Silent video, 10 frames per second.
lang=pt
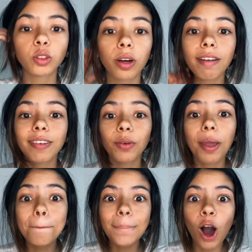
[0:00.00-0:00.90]
tô gravando
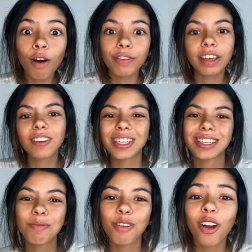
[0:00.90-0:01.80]
que POV, que vocês
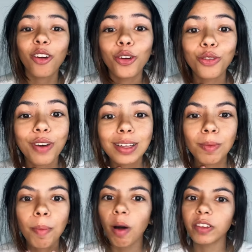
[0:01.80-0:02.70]
sempre falam que eu não faço
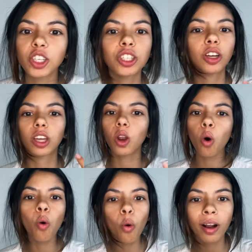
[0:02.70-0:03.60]
mais POV, gente, dá que
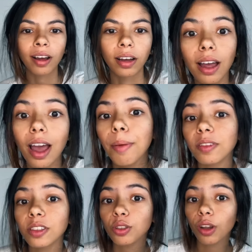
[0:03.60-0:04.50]
loucura. É
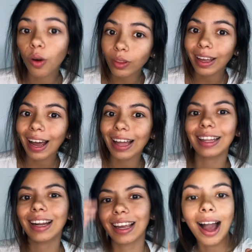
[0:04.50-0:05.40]
porque vocês estão na conta
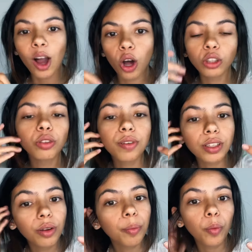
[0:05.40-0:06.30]
errada, Agora eu estou
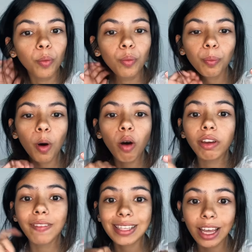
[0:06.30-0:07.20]
fazendo um
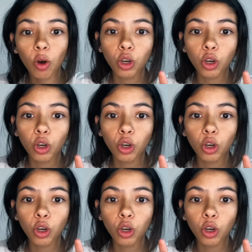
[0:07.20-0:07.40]
POV que vai sair